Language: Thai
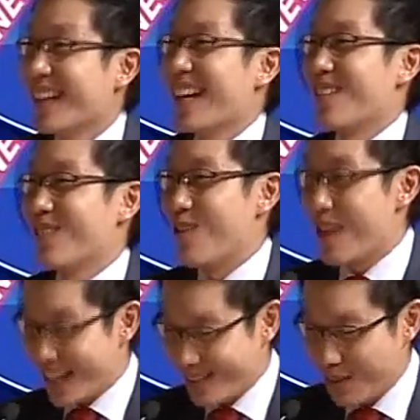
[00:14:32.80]
นะครับเพราะ
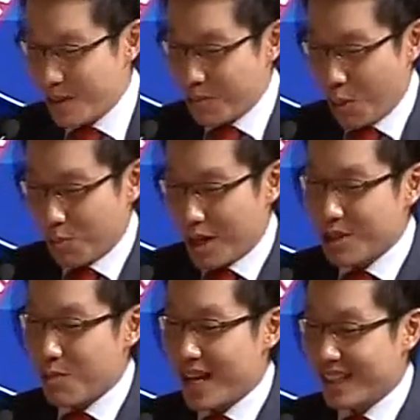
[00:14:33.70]
ว่าผมเข้า
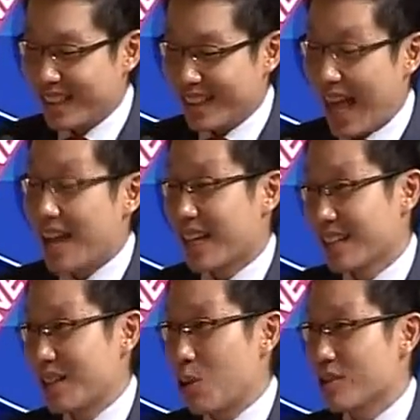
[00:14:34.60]
ใจว่าหลายท่า
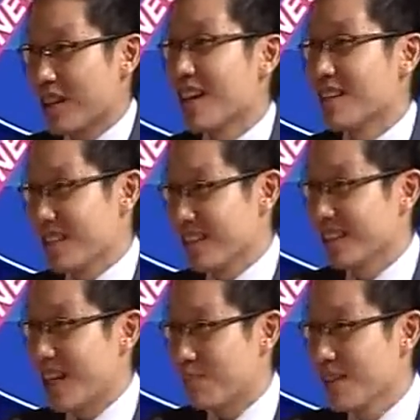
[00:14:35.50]
นเนี่ยคงจะเคยชิน
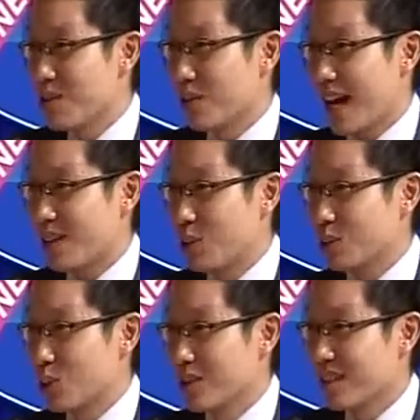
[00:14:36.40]
กับเรื่องของการลง
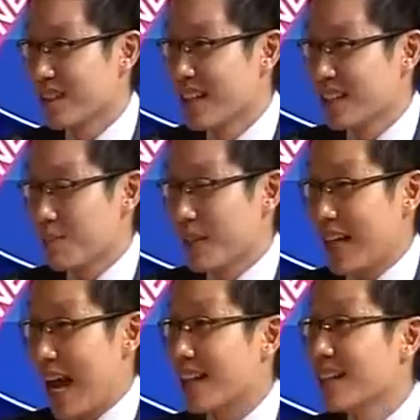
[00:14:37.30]
ทุนที่เป็น
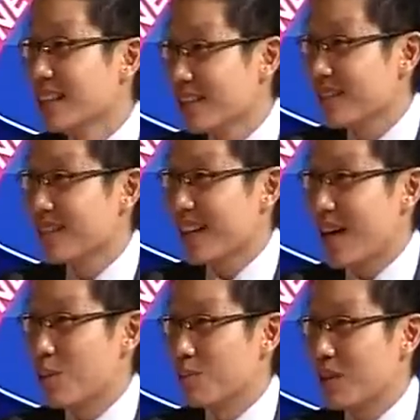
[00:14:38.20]
ขาขึ้นนะค
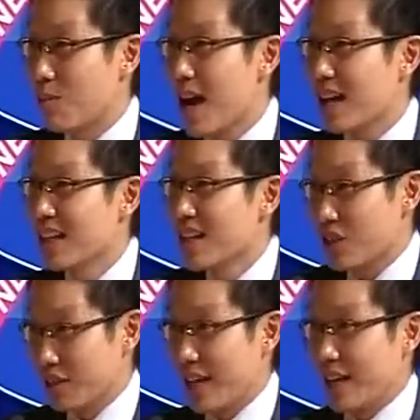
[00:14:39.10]
รับผมแต่ว่า
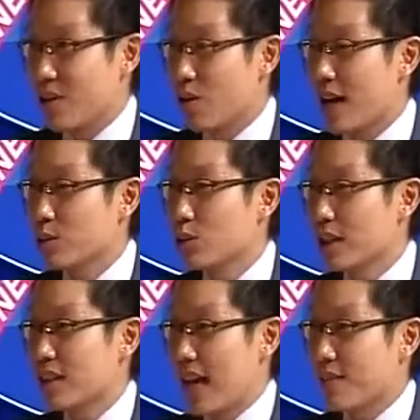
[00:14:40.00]
เสน่ห์ของการลงทุน
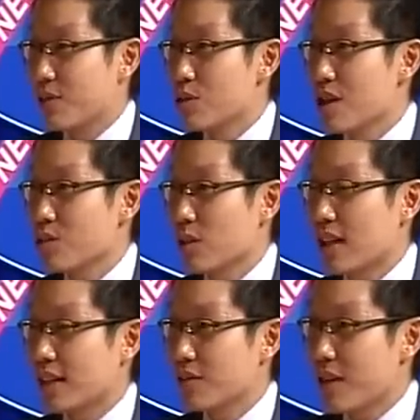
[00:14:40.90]
ในตลาดฟิวเจอร์สหรือว่า
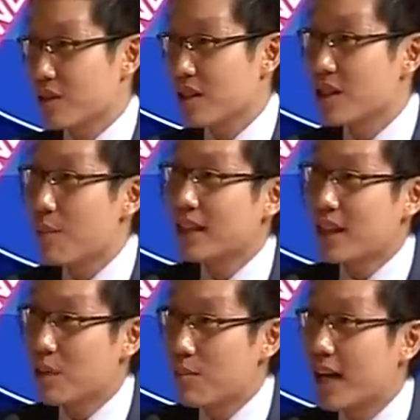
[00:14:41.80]
ตลาดทีเฟกซ์คือสามารถ
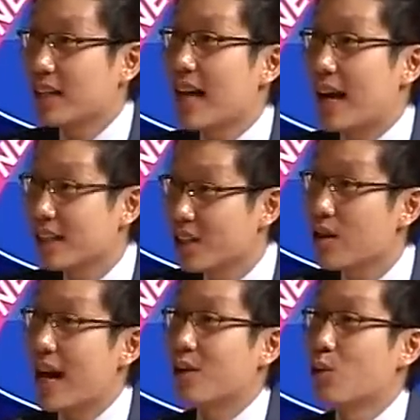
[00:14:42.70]
ทำกำไรทั้งขาขึ้นแล้ว
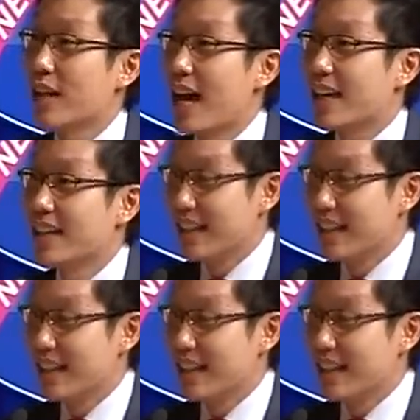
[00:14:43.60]
ก็ขาลงได้